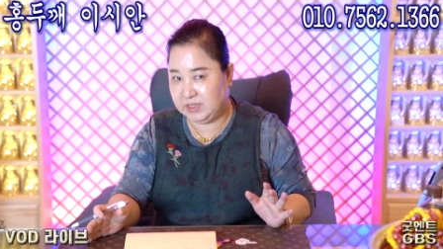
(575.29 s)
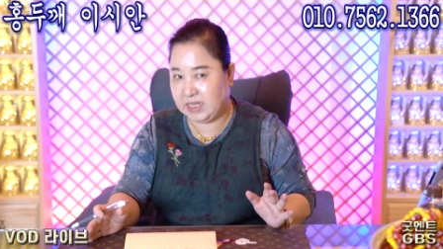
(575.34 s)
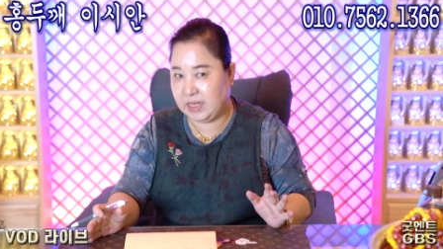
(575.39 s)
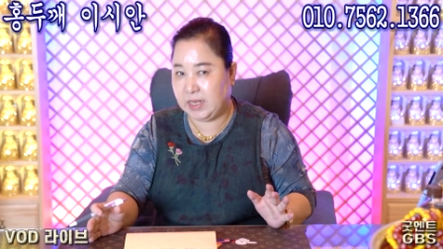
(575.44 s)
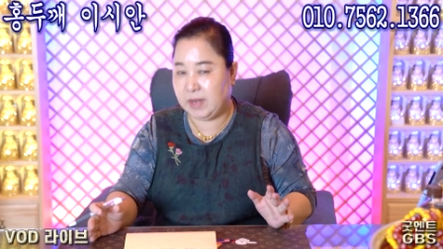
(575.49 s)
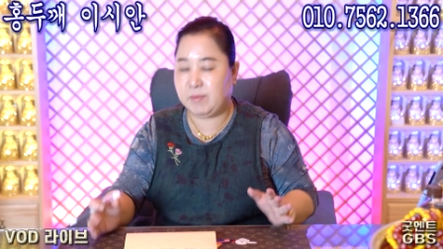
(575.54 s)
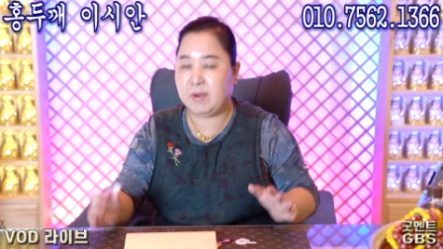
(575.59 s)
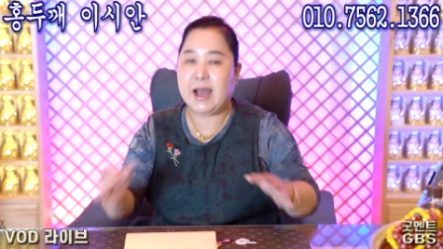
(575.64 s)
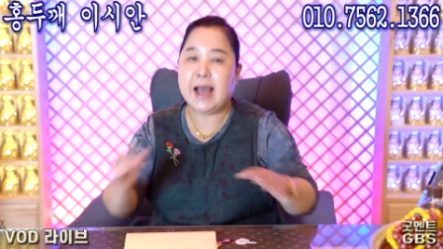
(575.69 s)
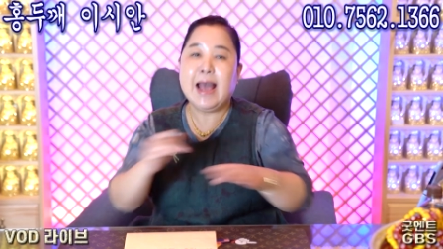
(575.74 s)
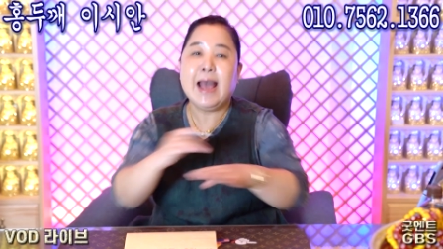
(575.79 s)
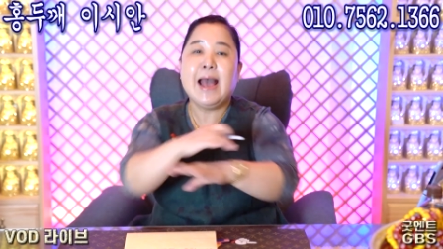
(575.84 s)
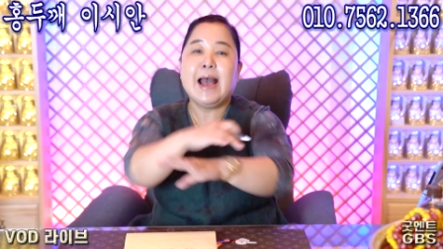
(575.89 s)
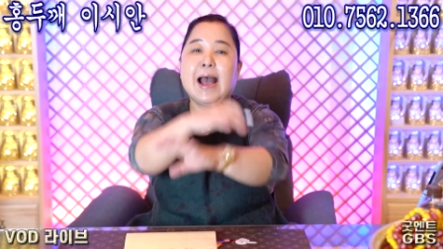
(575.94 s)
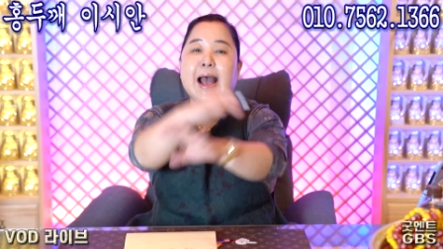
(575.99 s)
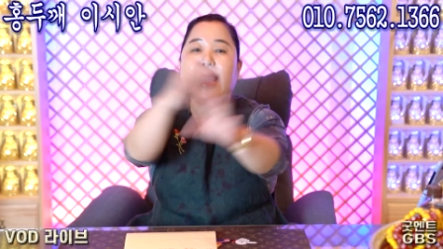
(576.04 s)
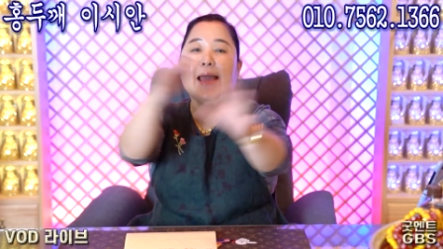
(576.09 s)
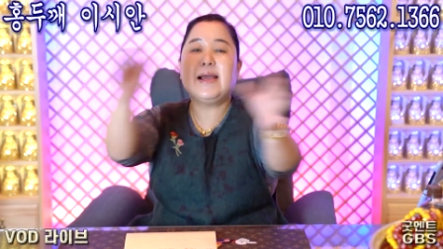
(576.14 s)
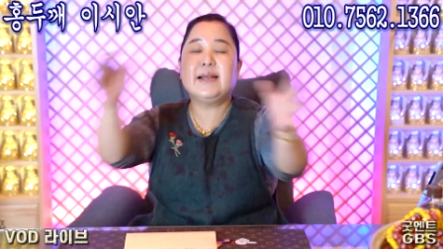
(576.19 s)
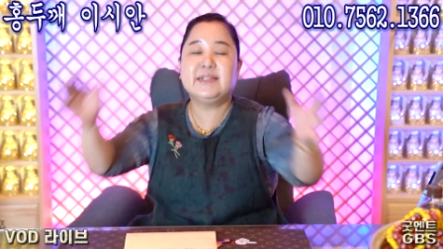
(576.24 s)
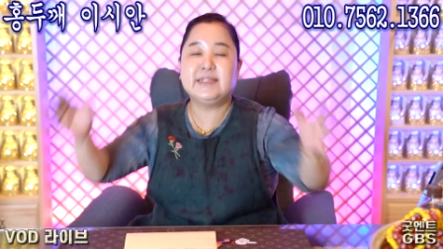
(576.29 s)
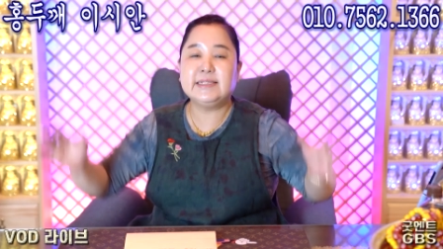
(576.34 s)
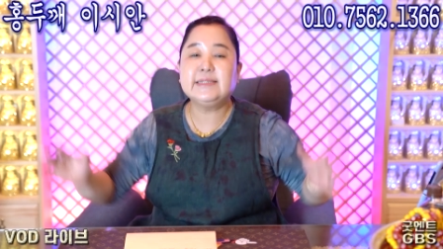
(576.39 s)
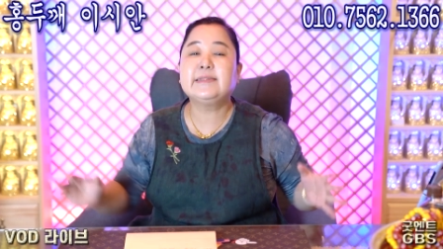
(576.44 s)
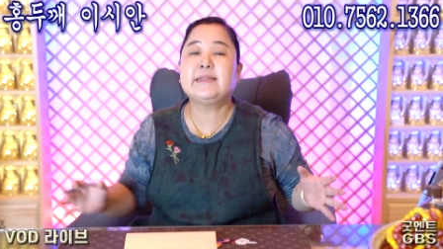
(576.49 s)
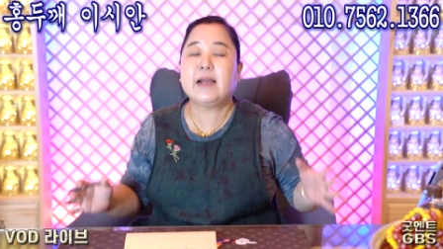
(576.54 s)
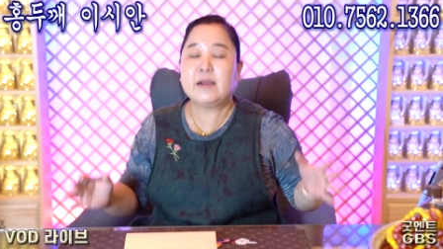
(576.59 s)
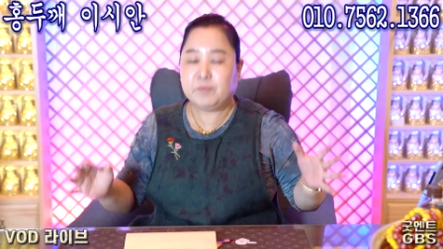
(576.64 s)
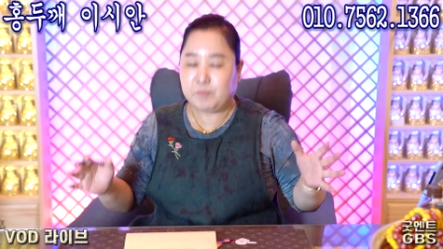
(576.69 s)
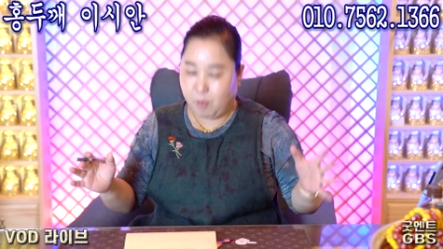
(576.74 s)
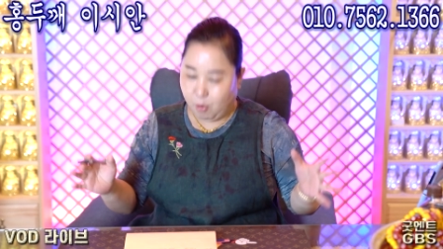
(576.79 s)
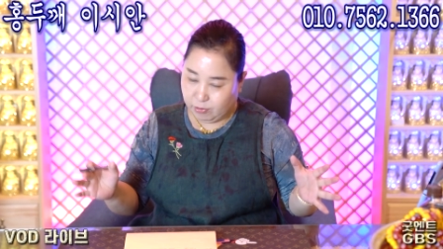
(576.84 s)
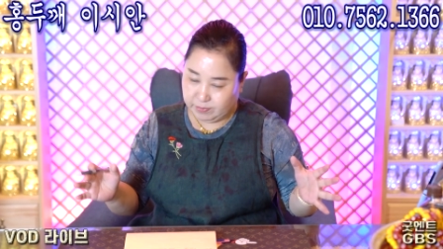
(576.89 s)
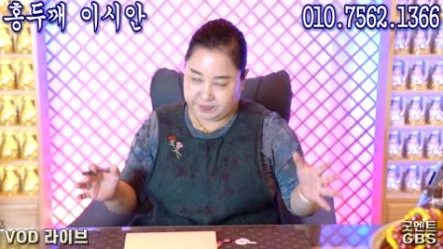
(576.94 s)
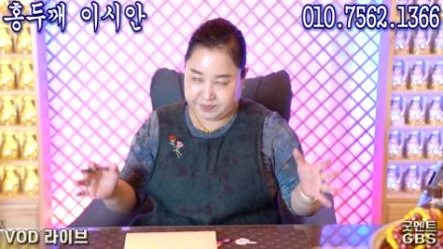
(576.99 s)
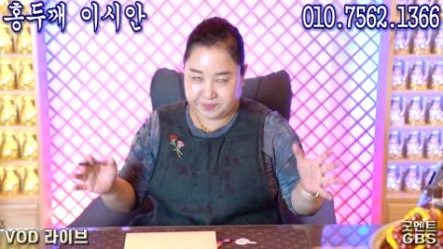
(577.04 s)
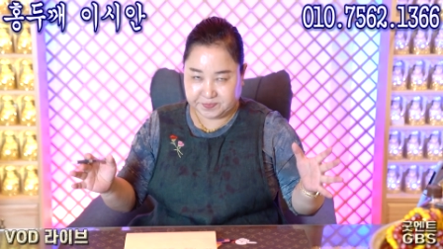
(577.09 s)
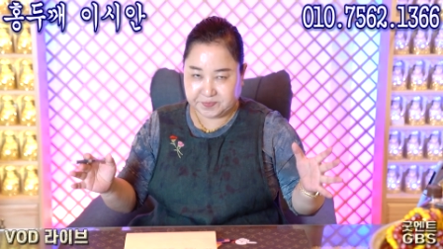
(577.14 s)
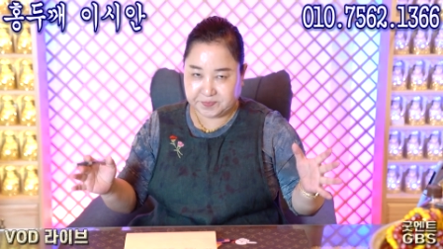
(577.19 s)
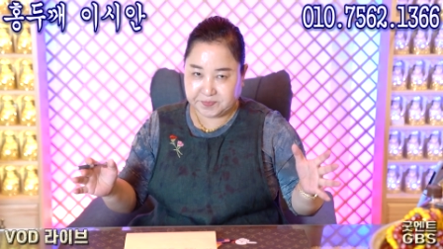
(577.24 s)
되냐면 음. 하얀 식탁보
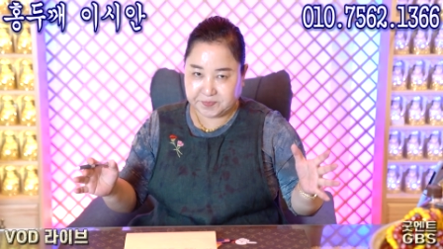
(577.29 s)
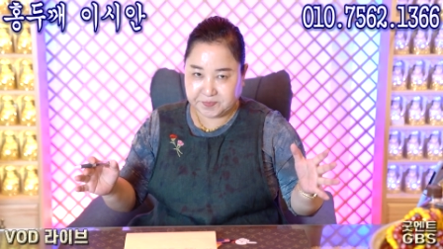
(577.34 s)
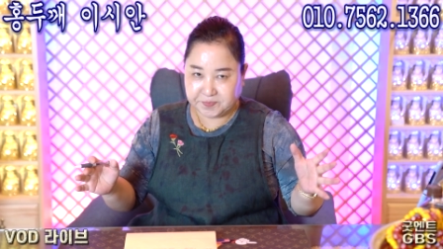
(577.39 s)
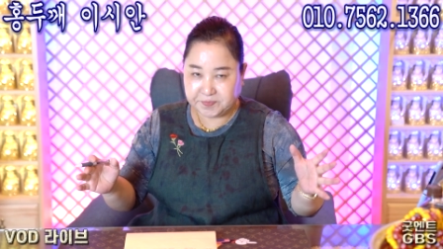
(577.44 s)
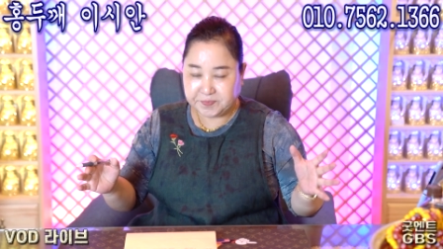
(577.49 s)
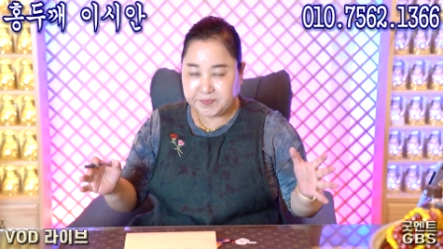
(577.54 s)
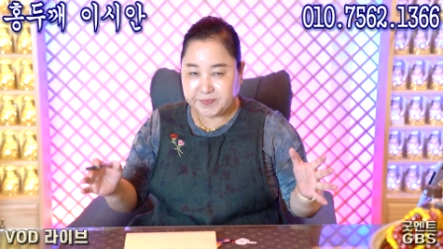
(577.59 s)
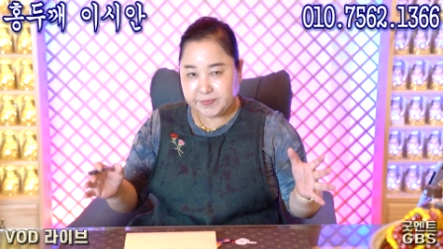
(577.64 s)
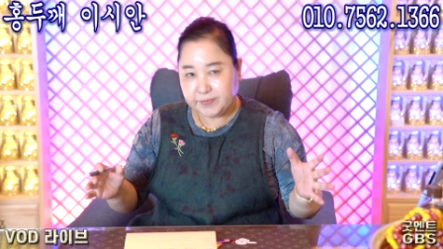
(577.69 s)
음.